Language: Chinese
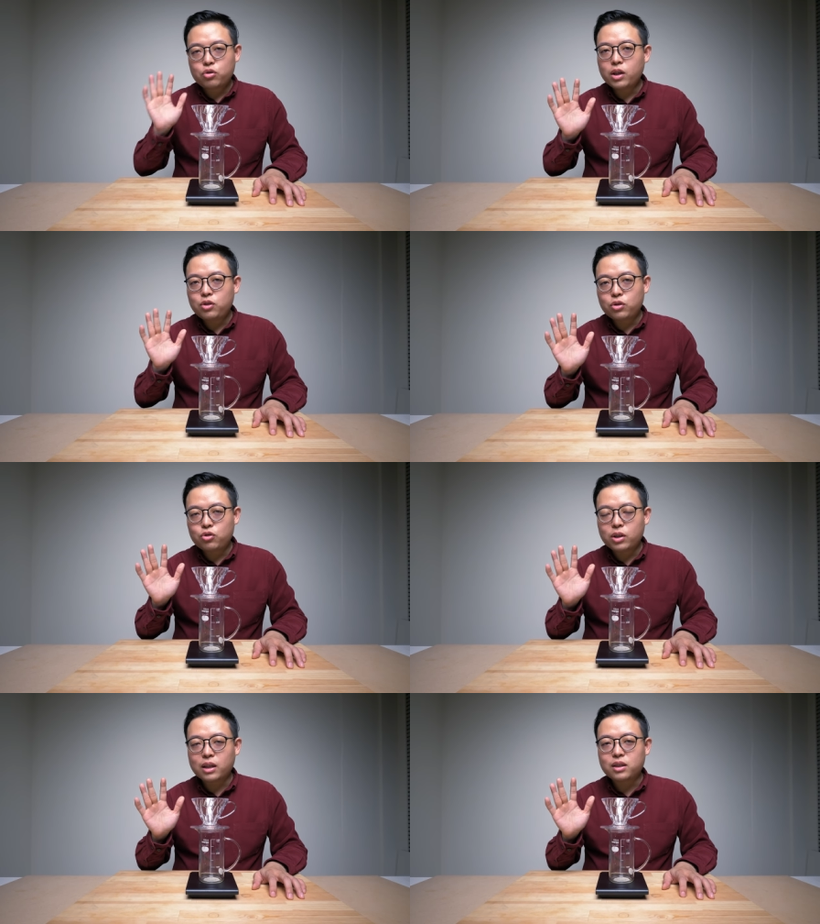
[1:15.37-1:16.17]
所以学
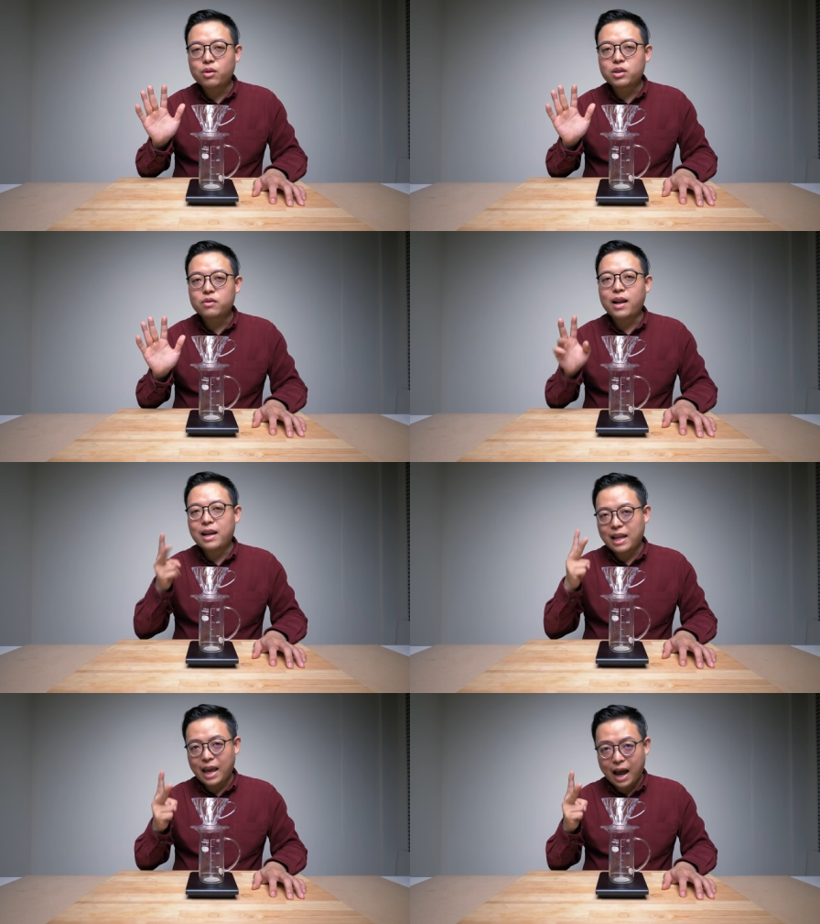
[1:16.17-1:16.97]
学长今天会示
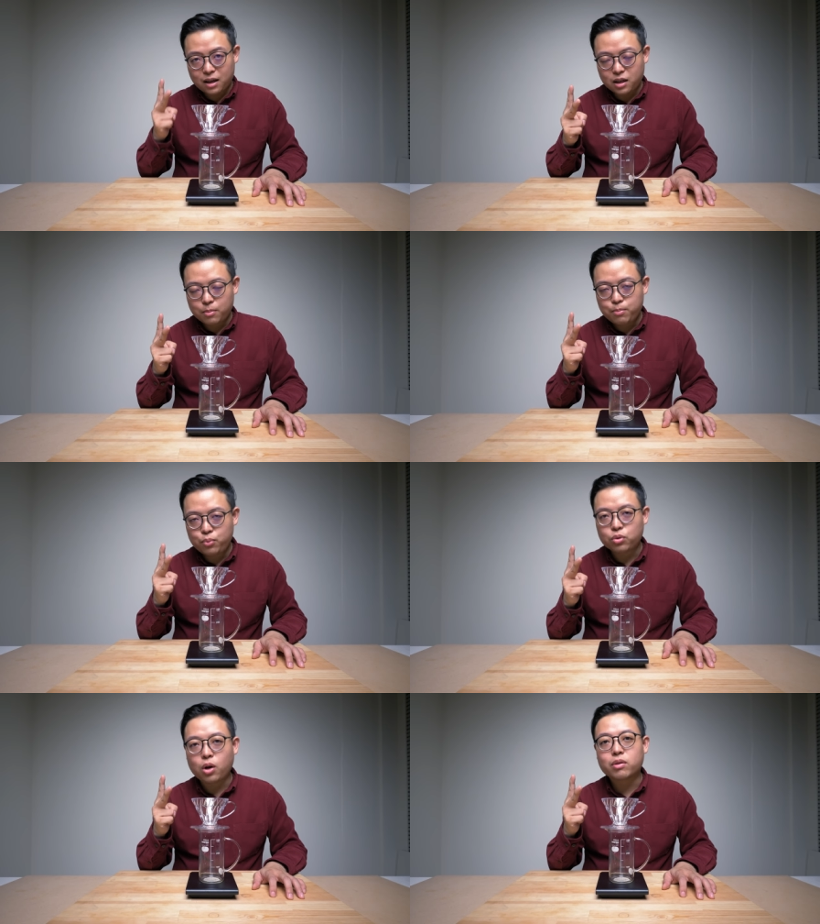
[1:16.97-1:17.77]
范两个
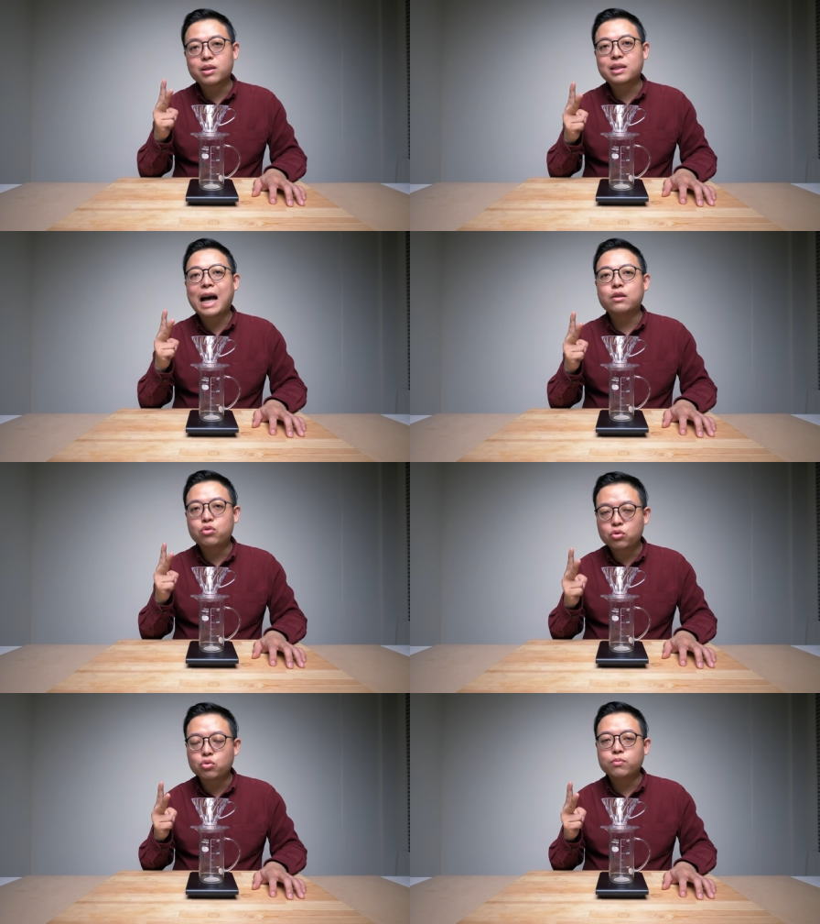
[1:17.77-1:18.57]
不同的参
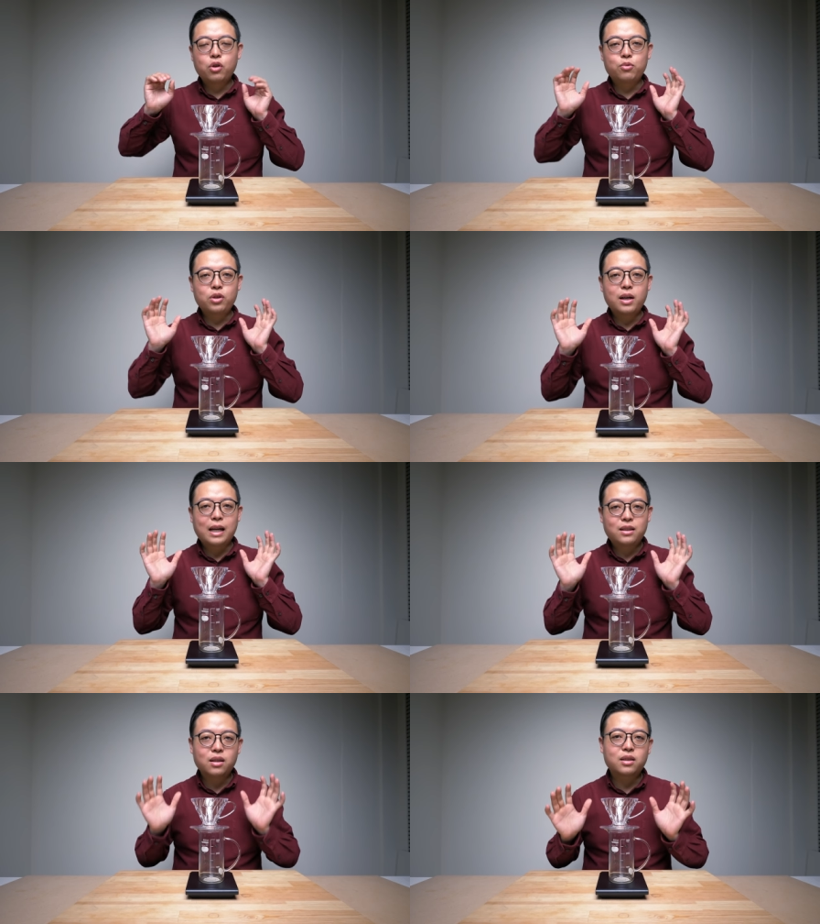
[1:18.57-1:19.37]
数，所以我们就要
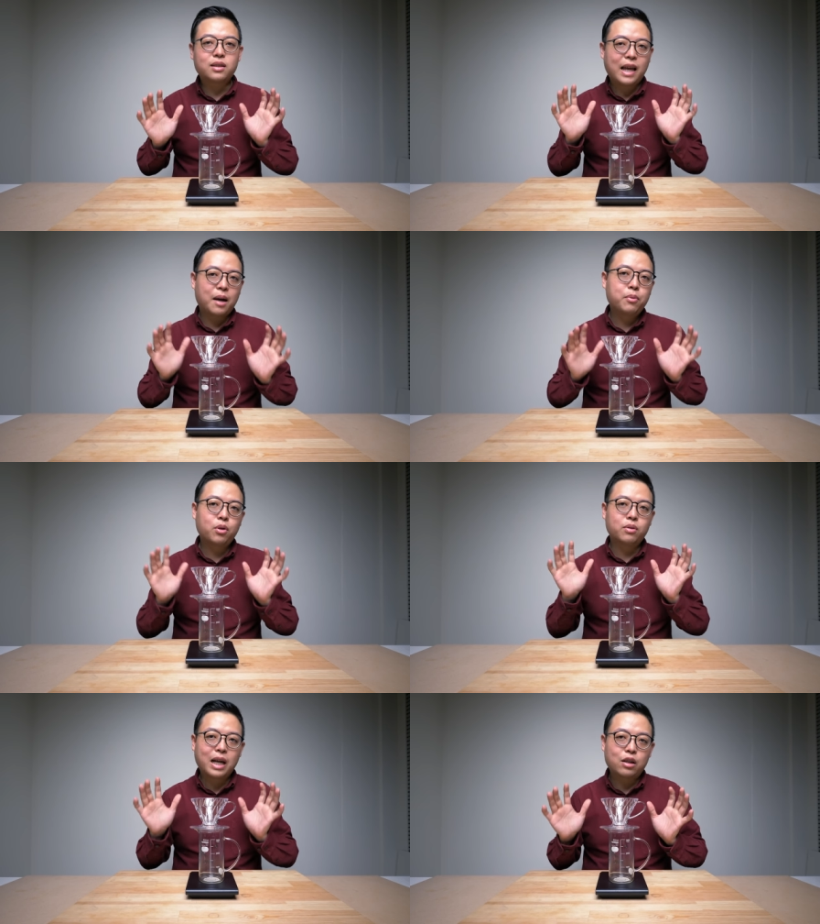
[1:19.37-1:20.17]
来测试两不
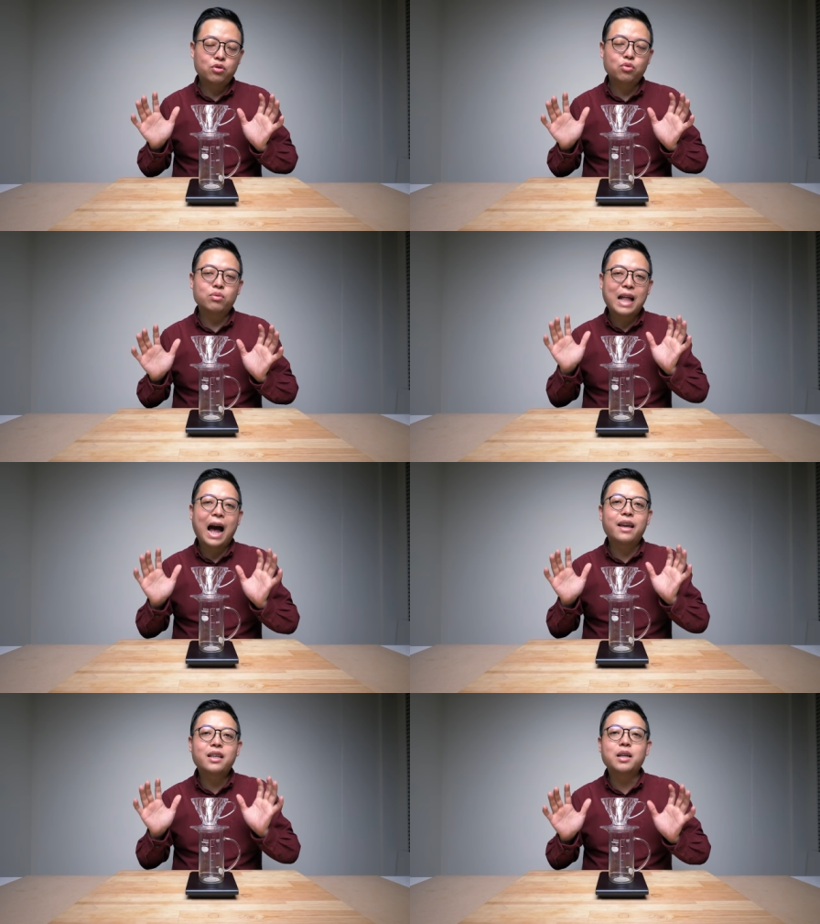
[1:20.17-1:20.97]
同参数
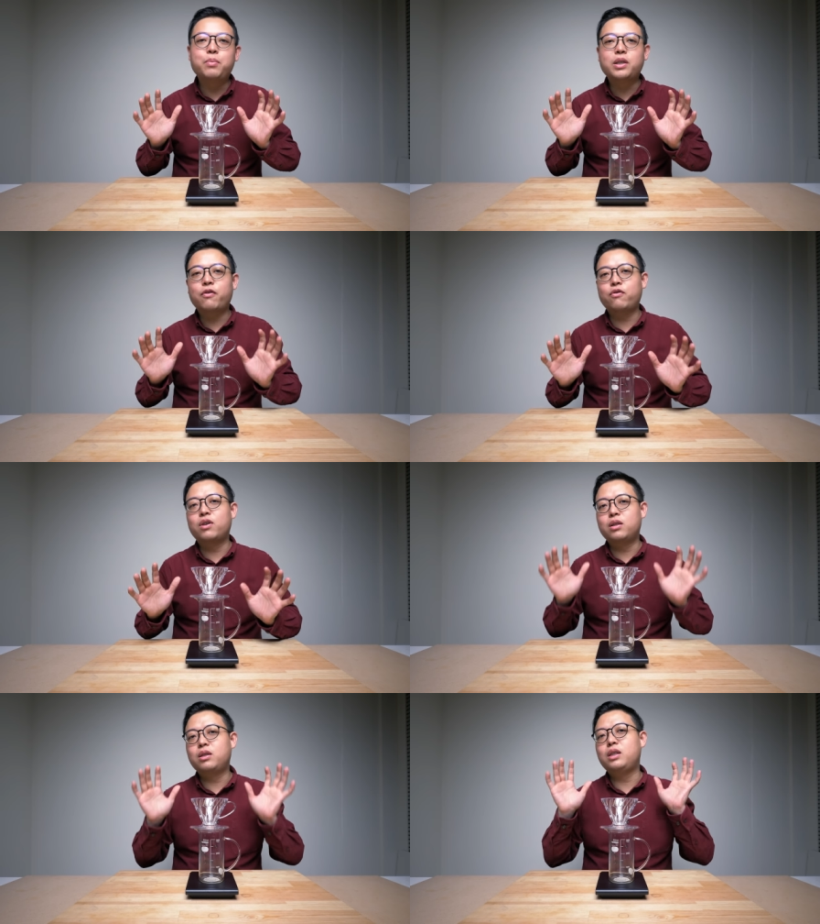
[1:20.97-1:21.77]
哪一个比较符
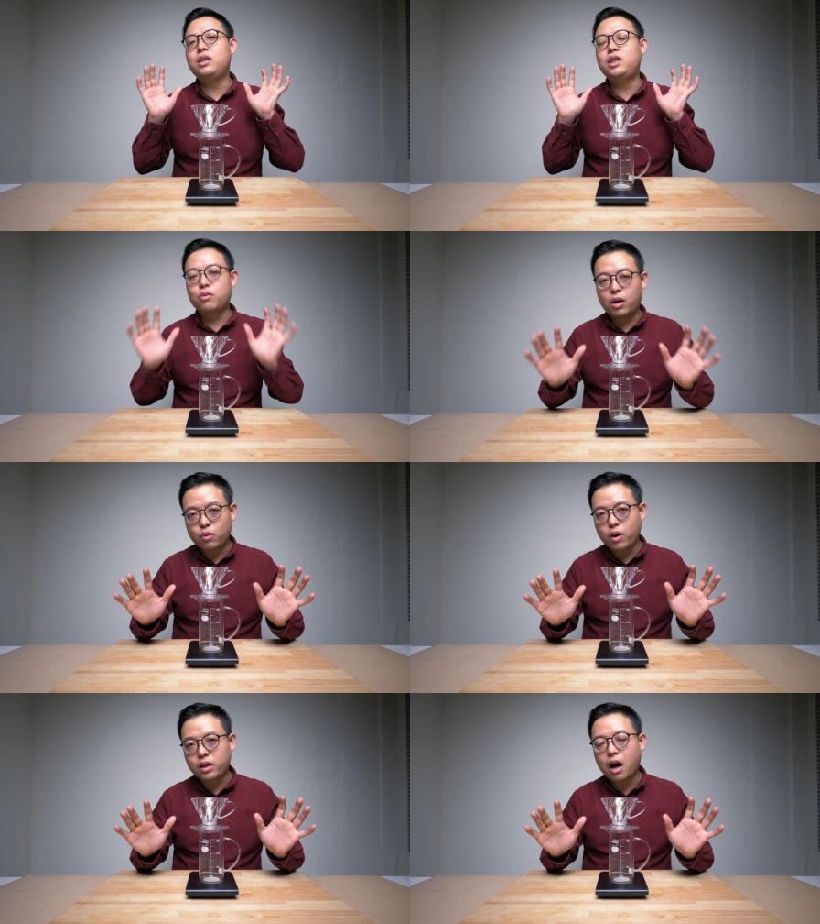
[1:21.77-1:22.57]
合你喜欢
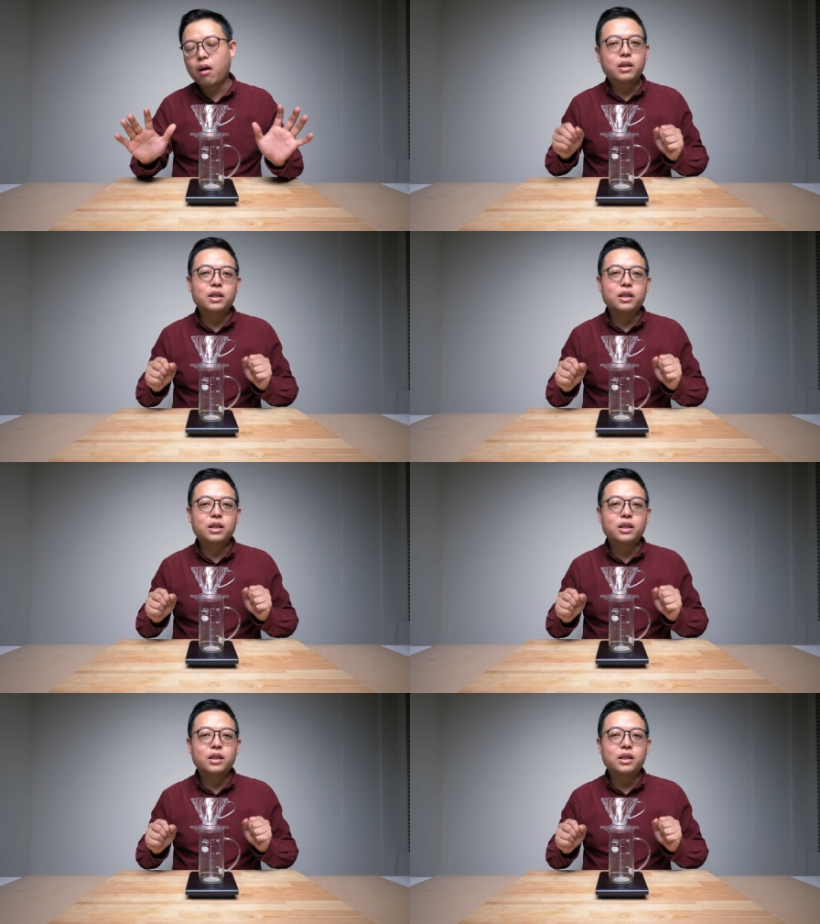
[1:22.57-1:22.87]
的味道，